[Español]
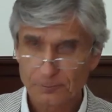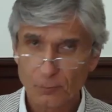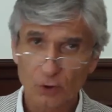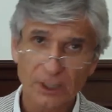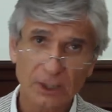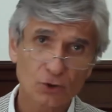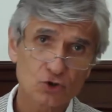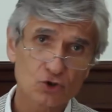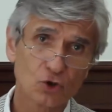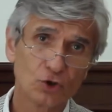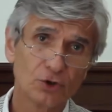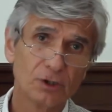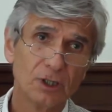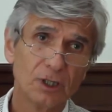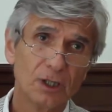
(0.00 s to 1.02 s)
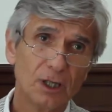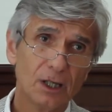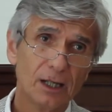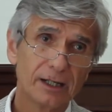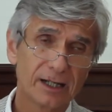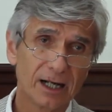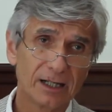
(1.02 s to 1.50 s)
Por tanto, son
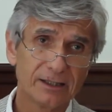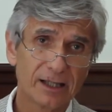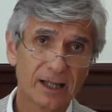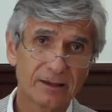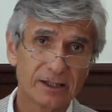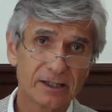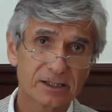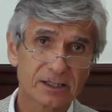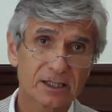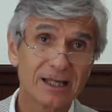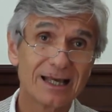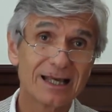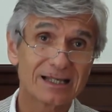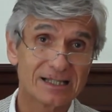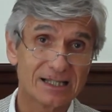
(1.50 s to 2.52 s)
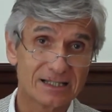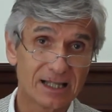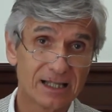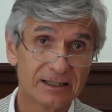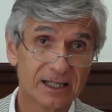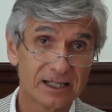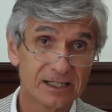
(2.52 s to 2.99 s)
realidades
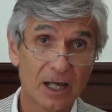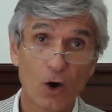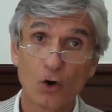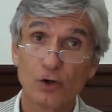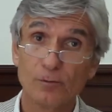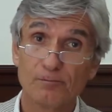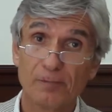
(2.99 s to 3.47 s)
existentes ya hoy,